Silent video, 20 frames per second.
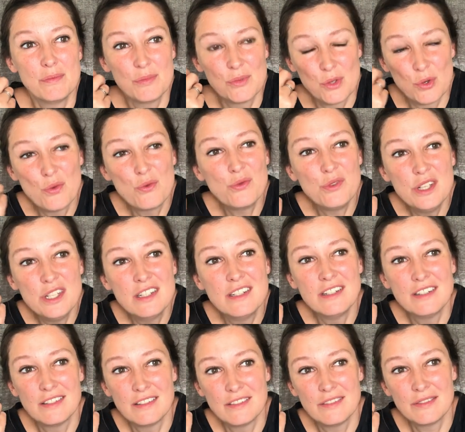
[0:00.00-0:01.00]
so
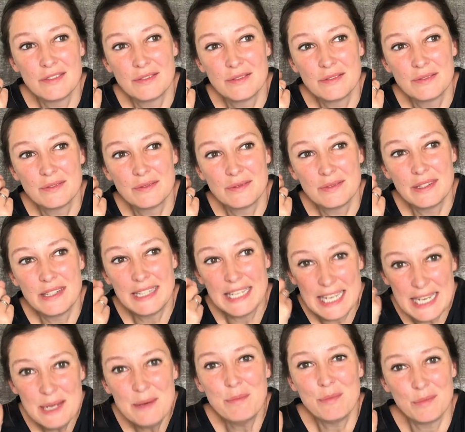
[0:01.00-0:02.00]
viel
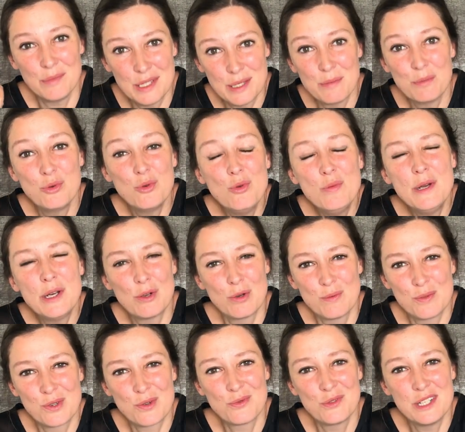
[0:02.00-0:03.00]
geben, ihrem
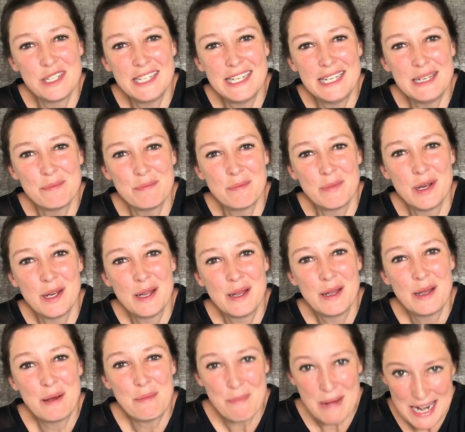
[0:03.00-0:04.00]
Publikum so viel geben,
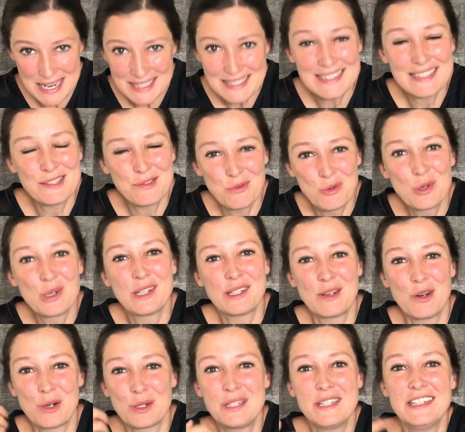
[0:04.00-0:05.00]
meistens
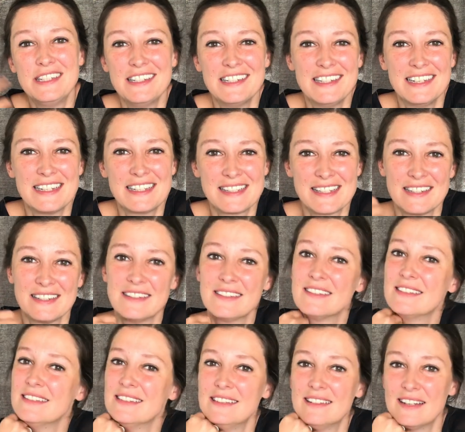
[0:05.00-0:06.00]
wirklich auch diejenigen
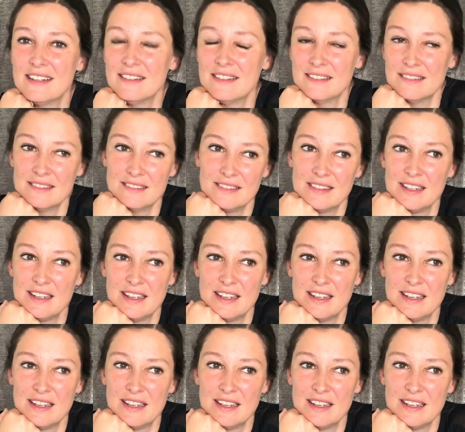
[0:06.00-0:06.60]
sind, die dann